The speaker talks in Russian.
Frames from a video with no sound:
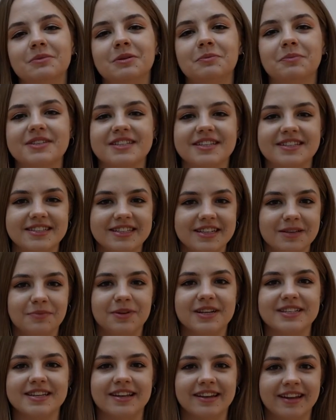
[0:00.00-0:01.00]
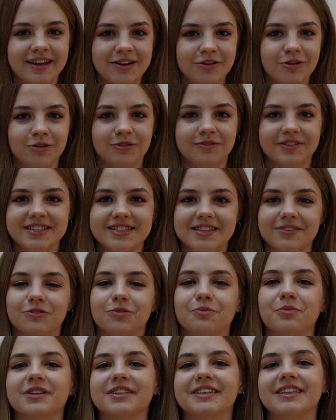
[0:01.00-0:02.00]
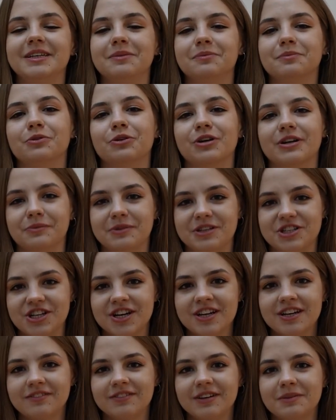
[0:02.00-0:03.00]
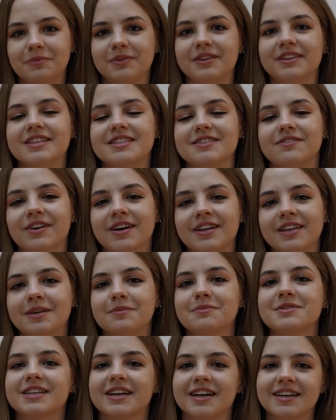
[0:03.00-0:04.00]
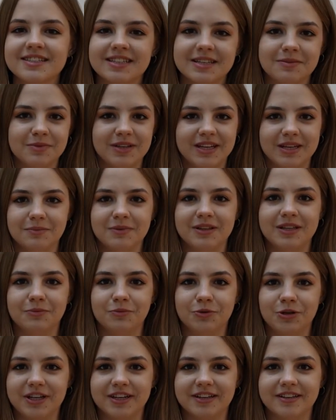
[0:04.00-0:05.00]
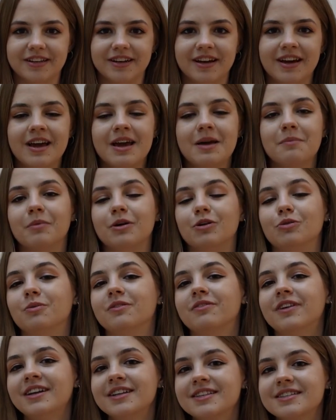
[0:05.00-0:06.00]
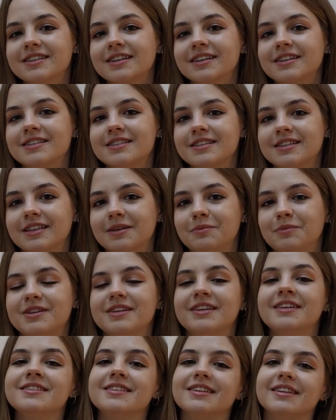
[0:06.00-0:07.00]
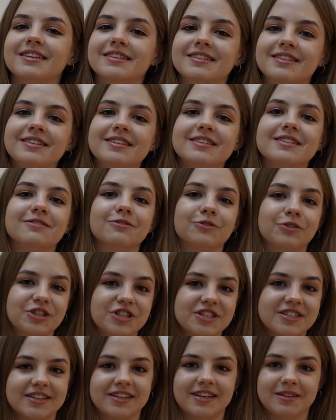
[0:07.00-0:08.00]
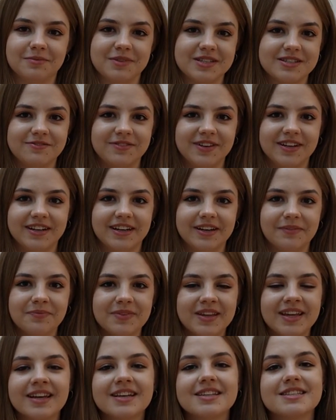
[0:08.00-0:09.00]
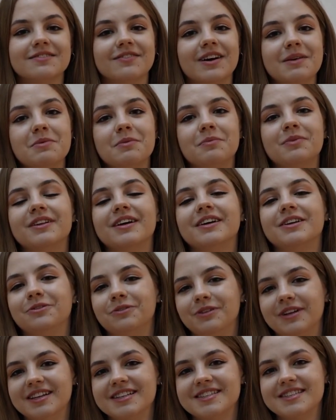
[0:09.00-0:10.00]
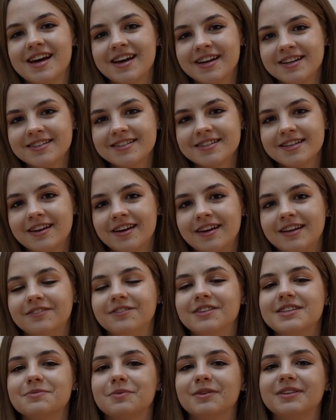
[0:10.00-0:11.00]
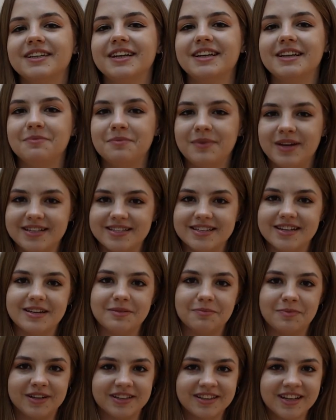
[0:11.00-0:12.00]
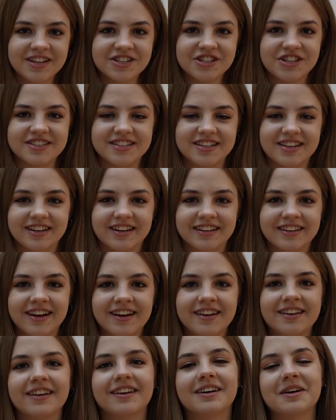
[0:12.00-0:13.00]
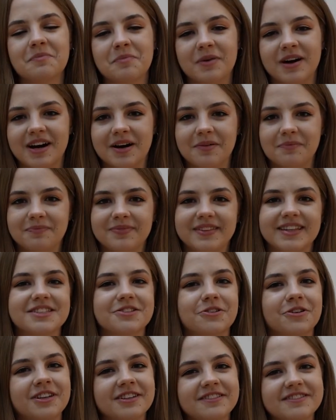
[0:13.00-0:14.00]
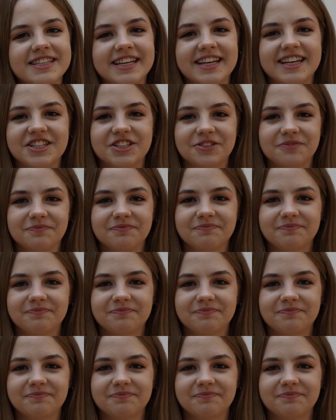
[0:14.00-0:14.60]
мы посетили персональную выставку Балхиим Бухамиджановой под названием «Сказки беременной Мурены», полюбовались картинами и зарядились творческой атмосферой. С вами была Юлия Старостина, и вы смотрели медиа-репортаж на телеканале КМА. До скорых встреч!